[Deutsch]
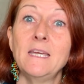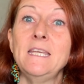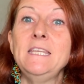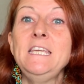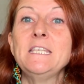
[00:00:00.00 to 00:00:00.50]

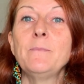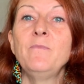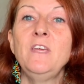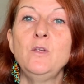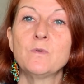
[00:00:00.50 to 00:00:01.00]
In
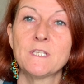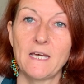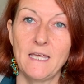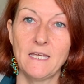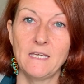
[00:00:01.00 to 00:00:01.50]
diesem Video
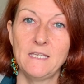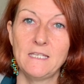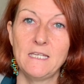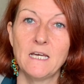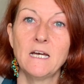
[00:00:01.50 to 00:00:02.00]
zeige
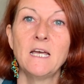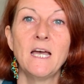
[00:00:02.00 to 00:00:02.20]
ich dir,